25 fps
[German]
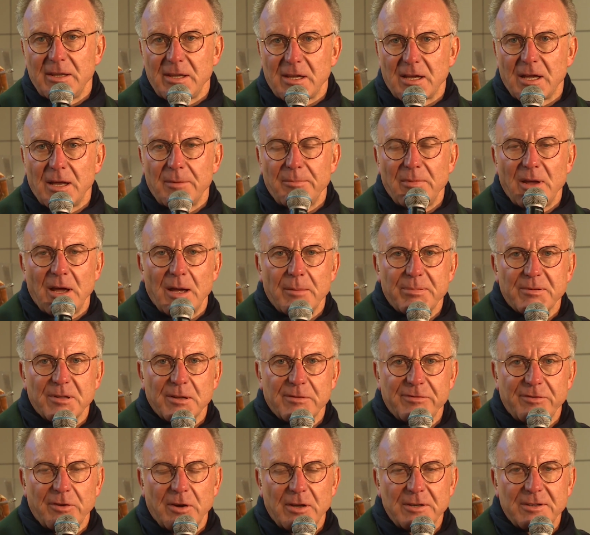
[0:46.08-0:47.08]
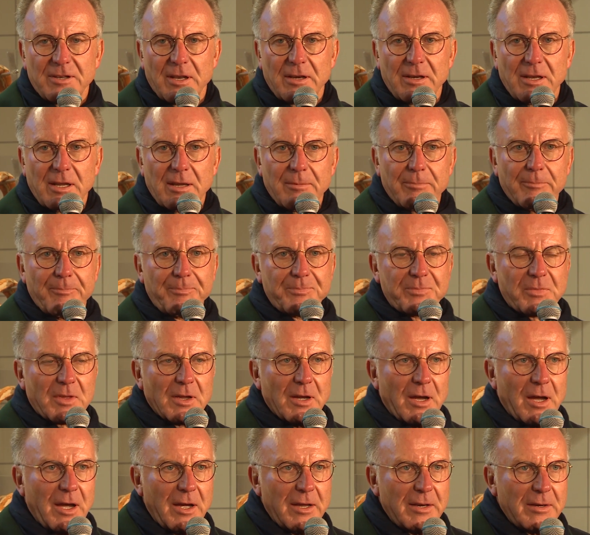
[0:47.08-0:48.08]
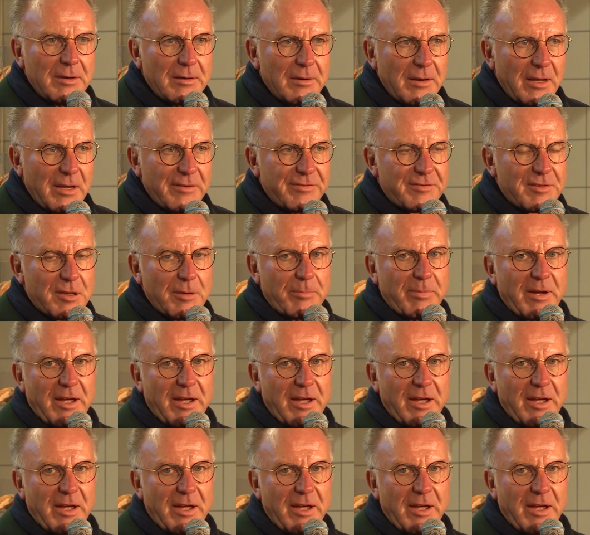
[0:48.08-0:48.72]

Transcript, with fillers: Ich kann mir ab sofort dann eben ein FC